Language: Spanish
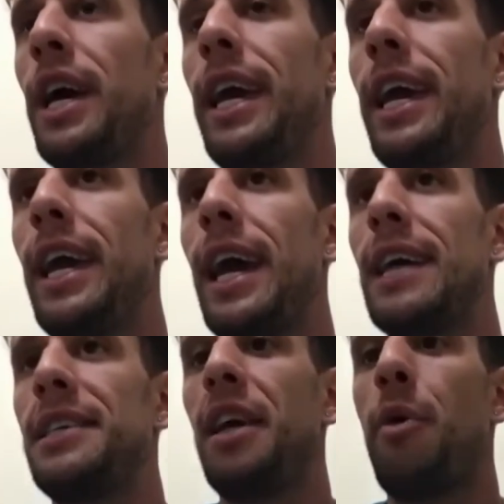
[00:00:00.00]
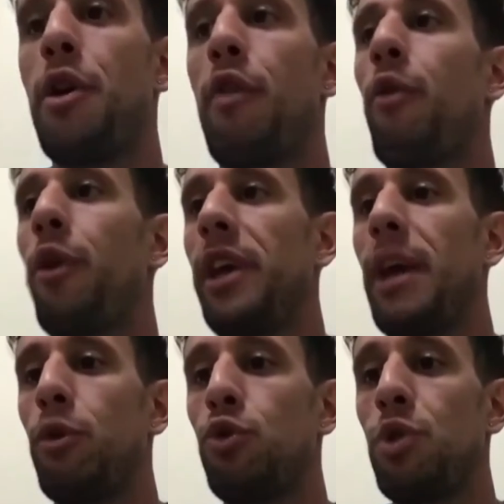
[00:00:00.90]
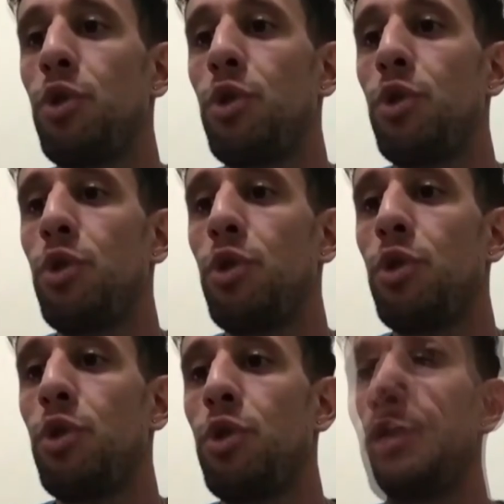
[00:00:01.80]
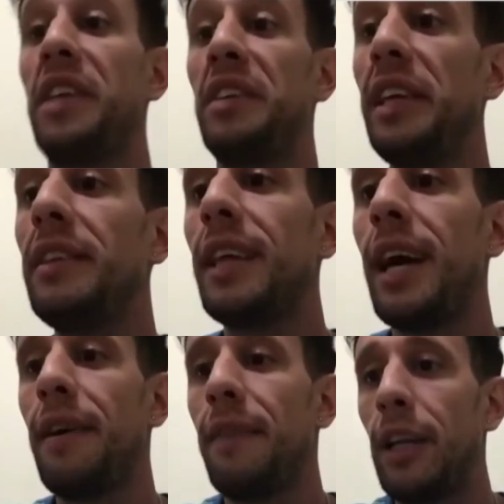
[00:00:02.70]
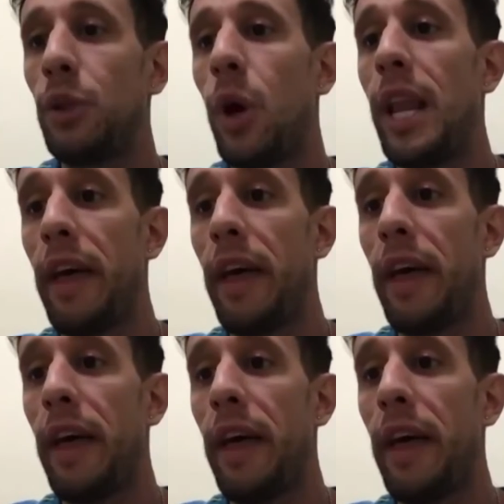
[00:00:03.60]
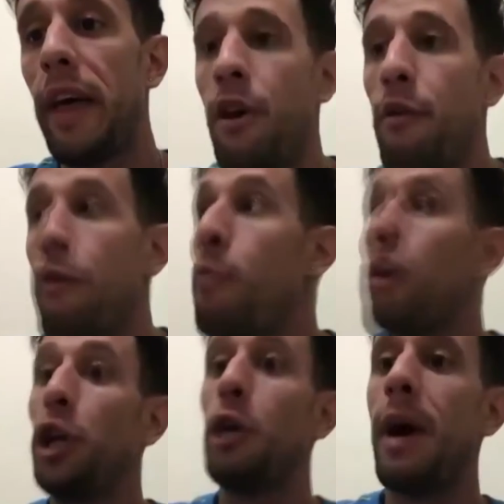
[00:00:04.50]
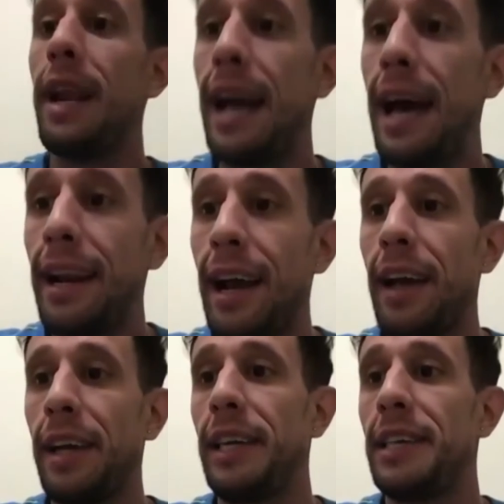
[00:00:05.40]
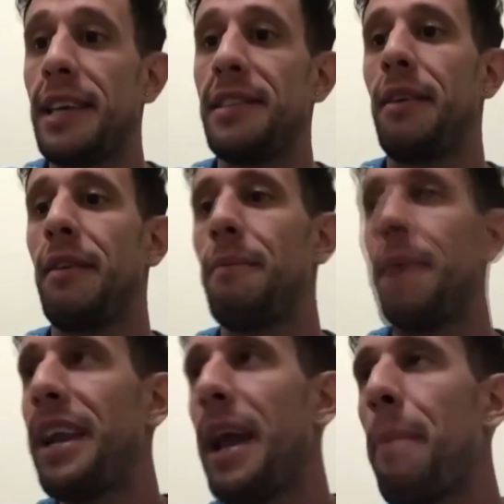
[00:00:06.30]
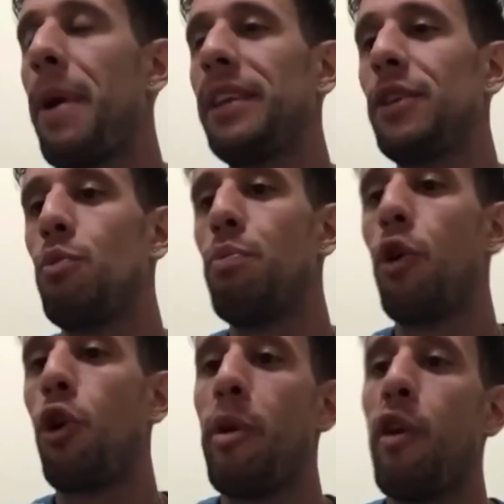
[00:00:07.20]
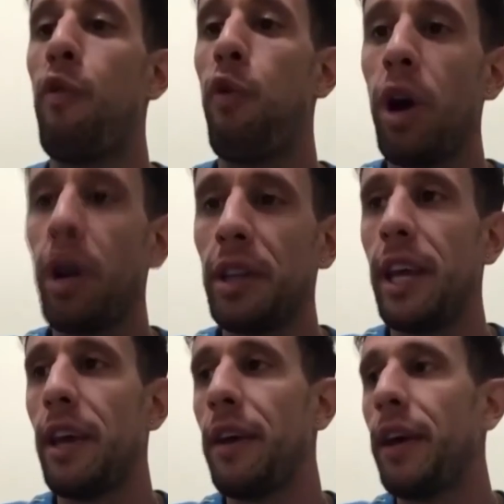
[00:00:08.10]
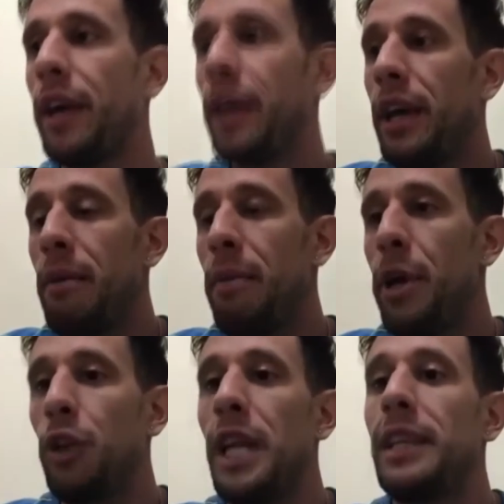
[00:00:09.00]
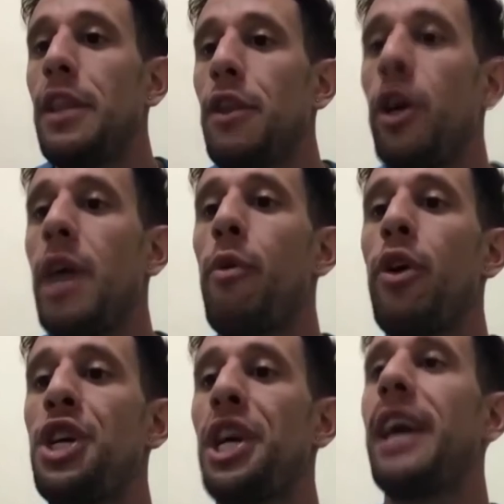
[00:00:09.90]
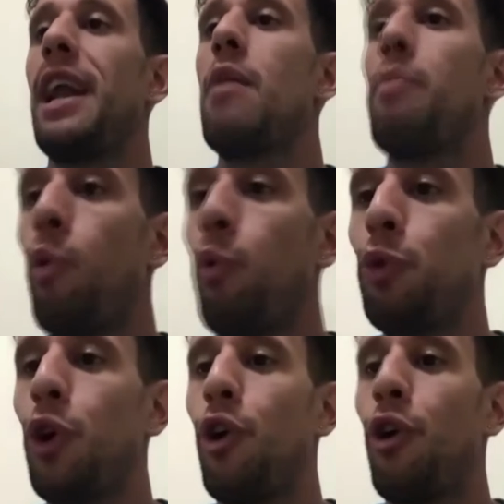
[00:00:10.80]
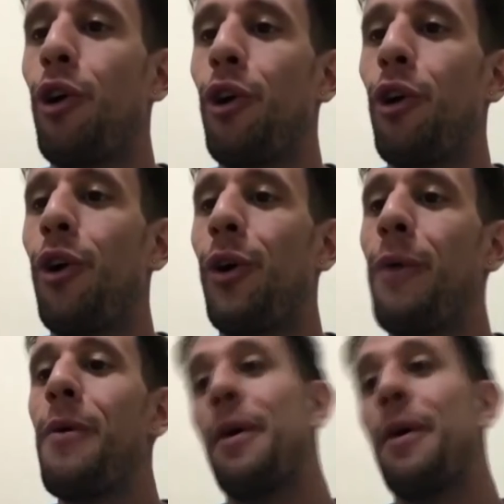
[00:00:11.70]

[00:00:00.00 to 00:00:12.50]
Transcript: Eh, así que bueno, fue digamos una pretemporada distinta a todas las demás, fue un poquito más larga, quizás en varias partes un poco menos fuerte, pero tratando digamos de llegar al punto